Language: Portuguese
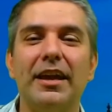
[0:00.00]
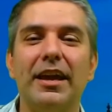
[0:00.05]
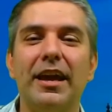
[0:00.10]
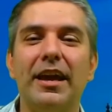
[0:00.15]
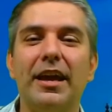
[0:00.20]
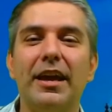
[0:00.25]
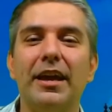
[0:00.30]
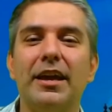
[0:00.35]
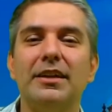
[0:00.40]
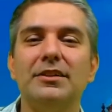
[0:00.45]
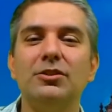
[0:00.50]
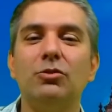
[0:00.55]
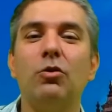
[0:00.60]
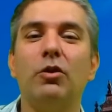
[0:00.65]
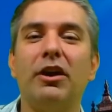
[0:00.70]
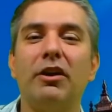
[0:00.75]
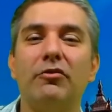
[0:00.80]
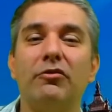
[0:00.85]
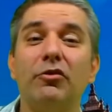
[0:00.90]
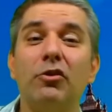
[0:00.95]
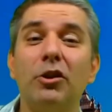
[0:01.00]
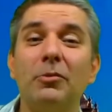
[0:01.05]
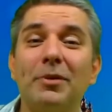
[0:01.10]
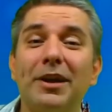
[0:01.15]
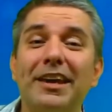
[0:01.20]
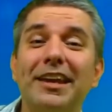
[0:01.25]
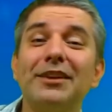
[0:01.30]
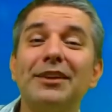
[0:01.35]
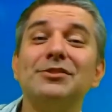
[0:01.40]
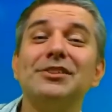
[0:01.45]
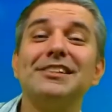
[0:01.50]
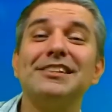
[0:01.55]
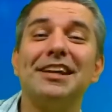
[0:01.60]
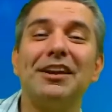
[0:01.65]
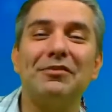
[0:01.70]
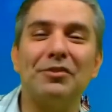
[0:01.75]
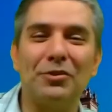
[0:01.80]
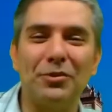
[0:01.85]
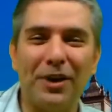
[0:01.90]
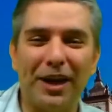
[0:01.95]
É, de qualquer forma, quem não se
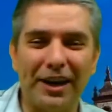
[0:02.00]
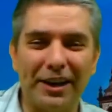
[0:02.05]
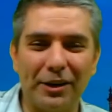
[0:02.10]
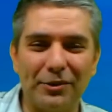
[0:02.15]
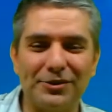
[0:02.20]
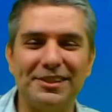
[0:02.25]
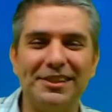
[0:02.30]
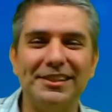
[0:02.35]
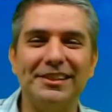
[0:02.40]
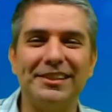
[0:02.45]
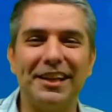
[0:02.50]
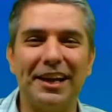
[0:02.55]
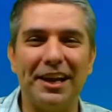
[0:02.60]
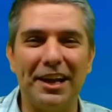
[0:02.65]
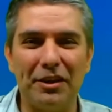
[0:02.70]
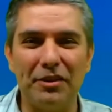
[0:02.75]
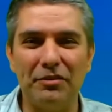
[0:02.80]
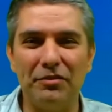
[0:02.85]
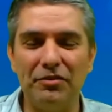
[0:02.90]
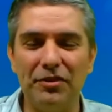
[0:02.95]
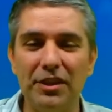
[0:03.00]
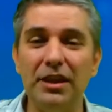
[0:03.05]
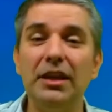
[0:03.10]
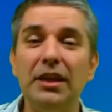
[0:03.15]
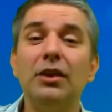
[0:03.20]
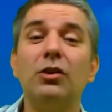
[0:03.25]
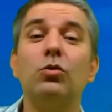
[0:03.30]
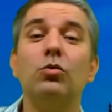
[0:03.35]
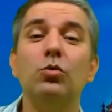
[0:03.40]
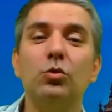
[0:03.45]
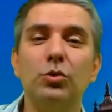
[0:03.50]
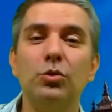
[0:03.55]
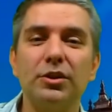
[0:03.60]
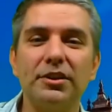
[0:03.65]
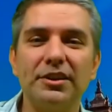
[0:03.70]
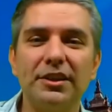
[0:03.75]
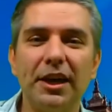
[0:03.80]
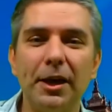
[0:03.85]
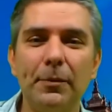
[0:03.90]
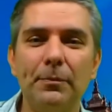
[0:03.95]
inscreveu no canal, se inscreve e
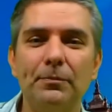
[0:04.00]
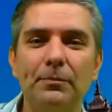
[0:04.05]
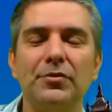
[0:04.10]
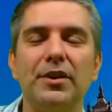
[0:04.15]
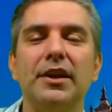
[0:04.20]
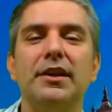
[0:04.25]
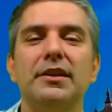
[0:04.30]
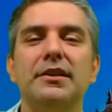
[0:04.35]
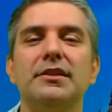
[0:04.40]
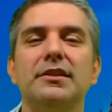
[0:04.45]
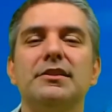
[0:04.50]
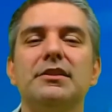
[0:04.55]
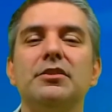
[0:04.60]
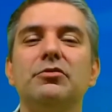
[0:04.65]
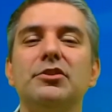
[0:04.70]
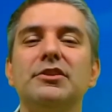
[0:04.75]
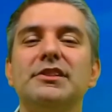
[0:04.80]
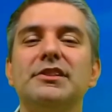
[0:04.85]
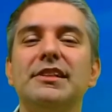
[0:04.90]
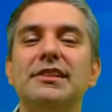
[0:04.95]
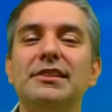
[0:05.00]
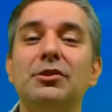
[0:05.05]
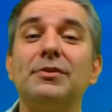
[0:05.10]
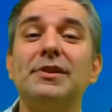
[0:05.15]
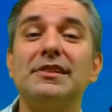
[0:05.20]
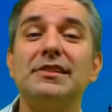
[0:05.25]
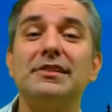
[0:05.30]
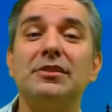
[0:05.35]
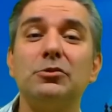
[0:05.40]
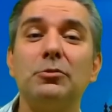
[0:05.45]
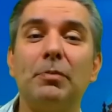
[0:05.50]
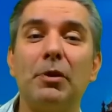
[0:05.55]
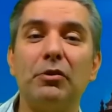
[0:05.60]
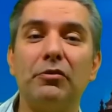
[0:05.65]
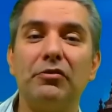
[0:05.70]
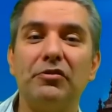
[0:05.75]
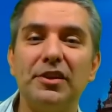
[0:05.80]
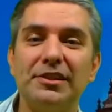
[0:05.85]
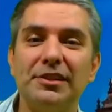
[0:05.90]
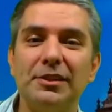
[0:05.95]
curta. Se vocês estão assistindo
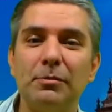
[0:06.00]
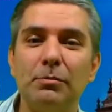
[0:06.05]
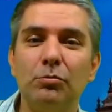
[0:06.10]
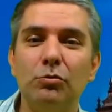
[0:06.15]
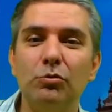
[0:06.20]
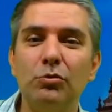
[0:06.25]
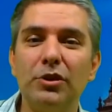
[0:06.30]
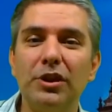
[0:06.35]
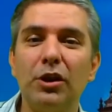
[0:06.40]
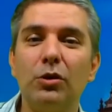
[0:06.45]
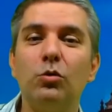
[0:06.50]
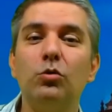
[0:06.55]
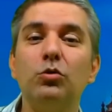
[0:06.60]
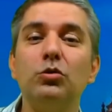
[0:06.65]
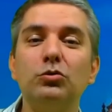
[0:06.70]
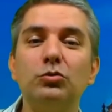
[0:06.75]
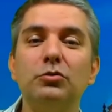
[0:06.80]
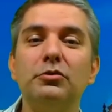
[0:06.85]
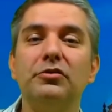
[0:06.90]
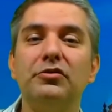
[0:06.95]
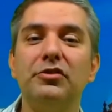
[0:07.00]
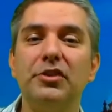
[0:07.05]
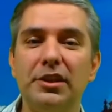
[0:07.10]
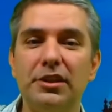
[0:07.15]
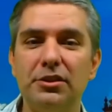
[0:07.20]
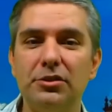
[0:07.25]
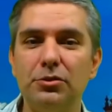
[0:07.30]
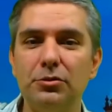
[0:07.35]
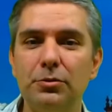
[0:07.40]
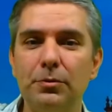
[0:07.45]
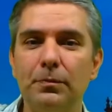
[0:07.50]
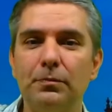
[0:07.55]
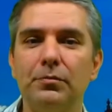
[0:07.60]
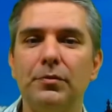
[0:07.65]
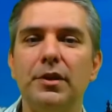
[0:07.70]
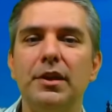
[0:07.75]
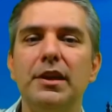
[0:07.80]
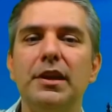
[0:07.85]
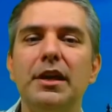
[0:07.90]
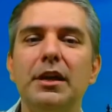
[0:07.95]
pelo Facebook, curta o vídeo
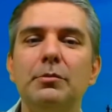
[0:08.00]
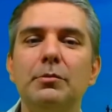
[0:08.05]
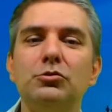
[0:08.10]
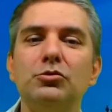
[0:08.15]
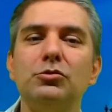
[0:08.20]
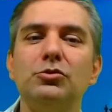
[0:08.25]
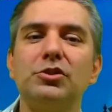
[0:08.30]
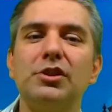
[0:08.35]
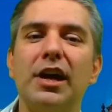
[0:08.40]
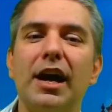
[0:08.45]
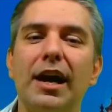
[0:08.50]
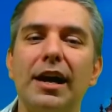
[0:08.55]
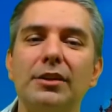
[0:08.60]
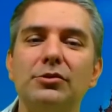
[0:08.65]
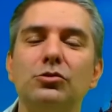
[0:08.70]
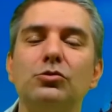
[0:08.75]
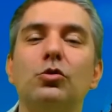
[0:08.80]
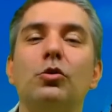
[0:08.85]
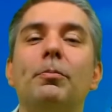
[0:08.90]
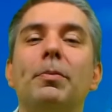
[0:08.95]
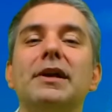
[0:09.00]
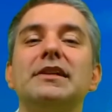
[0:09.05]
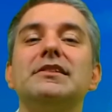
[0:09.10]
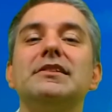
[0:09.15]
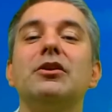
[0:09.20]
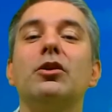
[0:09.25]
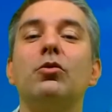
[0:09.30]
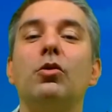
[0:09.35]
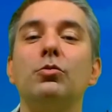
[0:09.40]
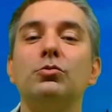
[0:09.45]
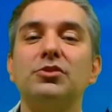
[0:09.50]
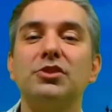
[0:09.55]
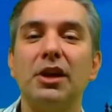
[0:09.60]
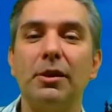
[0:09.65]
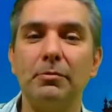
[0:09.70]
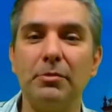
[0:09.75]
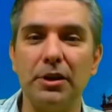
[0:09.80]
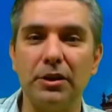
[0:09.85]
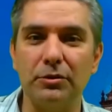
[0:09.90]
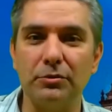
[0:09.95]
e em ambos os casos compartilhe com os
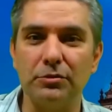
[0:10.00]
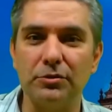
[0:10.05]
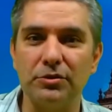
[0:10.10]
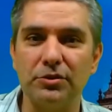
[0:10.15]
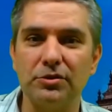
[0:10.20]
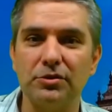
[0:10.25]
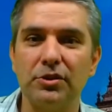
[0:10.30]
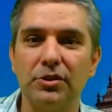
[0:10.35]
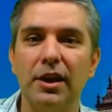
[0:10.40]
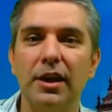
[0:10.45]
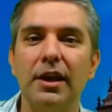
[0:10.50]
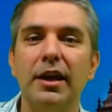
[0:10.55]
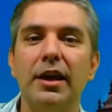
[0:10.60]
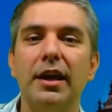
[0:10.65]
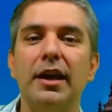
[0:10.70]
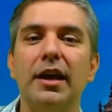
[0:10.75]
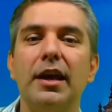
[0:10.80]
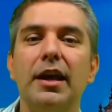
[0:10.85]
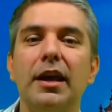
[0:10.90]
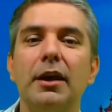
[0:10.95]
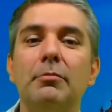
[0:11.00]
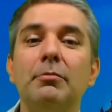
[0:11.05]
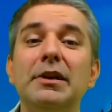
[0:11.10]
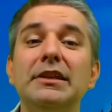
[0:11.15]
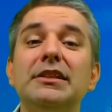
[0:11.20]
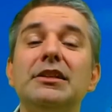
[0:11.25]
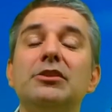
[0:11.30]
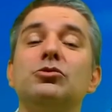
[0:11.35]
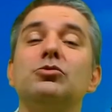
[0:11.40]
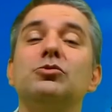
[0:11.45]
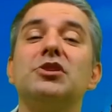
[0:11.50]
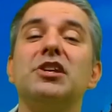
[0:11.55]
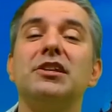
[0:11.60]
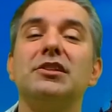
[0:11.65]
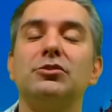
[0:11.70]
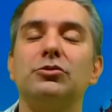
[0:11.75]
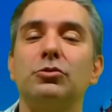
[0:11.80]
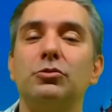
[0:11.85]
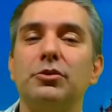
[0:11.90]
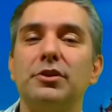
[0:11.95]
amigos. É, mandem
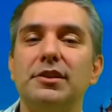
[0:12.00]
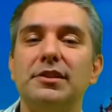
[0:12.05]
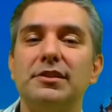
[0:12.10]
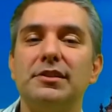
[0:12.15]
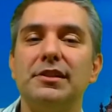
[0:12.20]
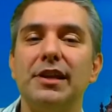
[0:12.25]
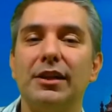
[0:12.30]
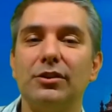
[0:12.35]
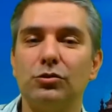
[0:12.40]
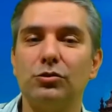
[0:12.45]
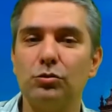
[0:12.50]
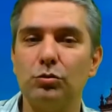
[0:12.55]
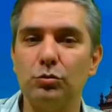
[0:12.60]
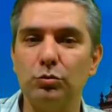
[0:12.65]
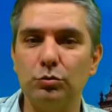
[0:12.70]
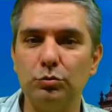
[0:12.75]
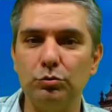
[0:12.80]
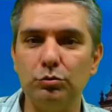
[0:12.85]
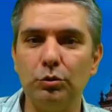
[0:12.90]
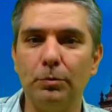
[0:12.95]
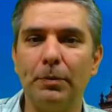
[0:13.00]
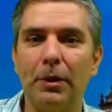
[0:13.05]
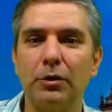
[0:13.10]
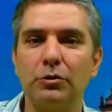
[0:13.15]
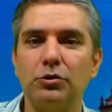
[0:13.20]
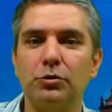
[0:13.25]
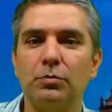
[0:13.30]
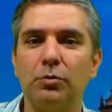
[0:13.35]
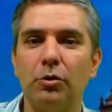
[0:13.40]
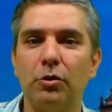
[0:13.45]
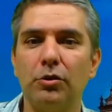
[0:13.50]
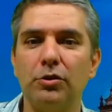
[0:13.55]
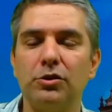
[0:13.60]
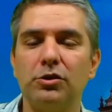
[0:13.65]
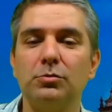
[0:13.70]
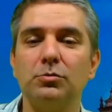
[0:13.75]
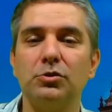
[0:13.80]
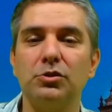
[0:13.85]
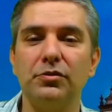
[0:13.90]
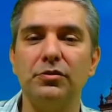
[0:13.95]
sugestões de assunto para os
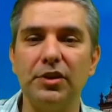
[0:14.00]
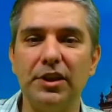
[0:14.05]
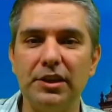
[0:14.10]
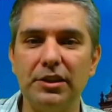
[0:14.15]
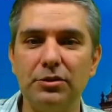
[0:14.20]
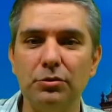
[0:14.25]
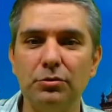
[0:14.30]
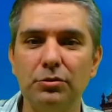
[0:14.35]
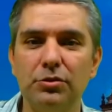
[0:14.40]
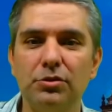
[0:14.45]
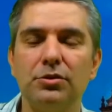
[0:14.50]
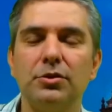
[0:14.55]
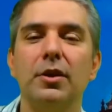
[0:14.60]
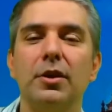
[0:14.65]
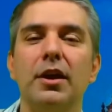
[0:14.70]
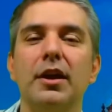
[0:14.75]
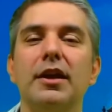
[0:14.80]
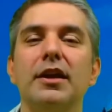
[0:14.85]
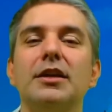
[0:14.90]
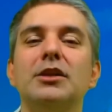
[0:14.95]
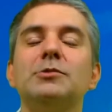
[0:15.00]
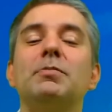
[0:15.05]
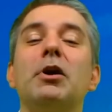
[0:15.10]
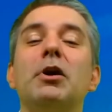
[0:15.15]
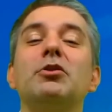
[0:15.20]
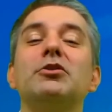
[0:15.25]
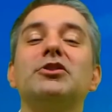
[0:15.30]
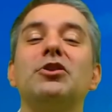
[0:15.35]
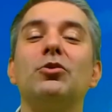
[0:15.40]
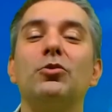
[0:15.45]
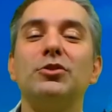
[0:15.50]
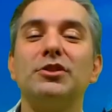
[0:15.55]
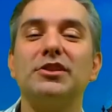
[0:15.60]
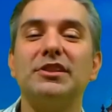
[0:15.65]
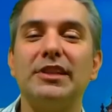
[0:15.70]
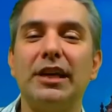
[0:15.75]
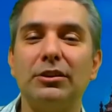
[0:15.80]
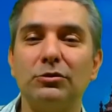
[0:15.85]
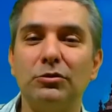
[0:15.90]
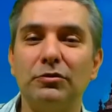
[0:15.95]
próximos vídeos. Espero que tenham
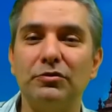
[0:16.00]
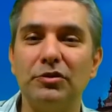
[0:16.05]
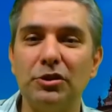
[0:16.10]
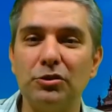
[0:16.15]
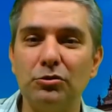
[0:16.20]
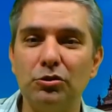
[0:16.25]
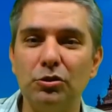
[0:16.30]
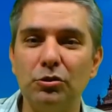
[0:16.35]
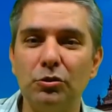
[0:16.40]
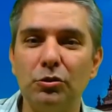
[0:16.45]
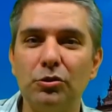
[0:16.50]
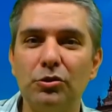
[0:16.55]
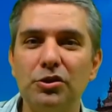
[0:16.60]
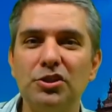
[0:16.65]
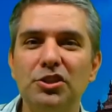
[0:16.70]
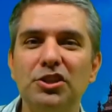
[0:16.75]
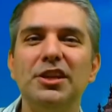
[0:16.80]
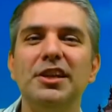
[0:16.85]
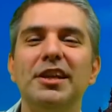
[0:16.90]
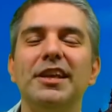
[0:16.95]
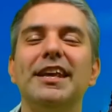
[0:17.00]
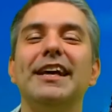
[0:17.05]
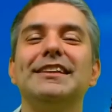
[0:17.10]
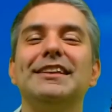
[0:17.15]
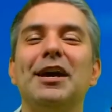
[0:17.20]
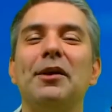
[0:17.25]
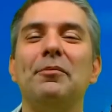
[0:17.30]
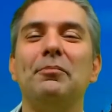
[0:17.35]
gostado do vídeo de hoje e até a